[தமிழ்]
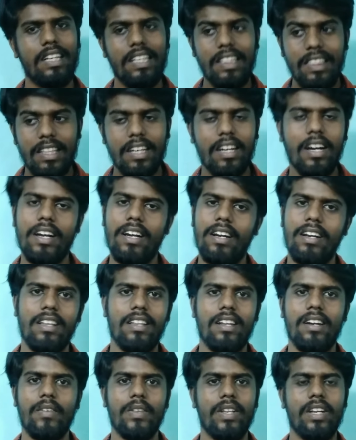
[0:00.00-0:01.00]
இந்த
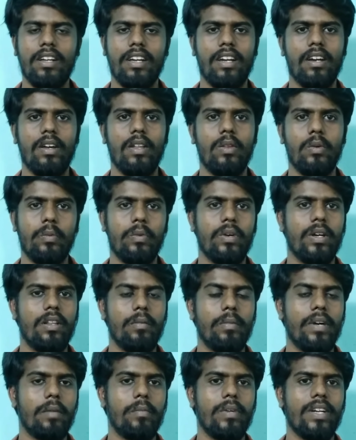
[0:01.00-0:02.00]
இதில் வந்து நீங்கள் எதுவும்
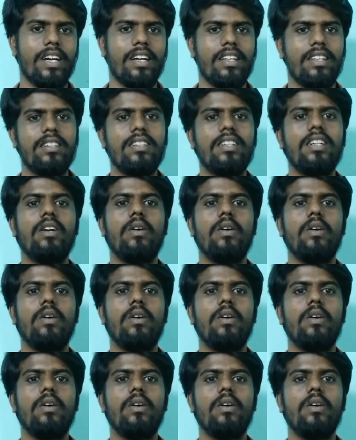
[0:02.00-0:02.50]
இது பண்ண முடியாது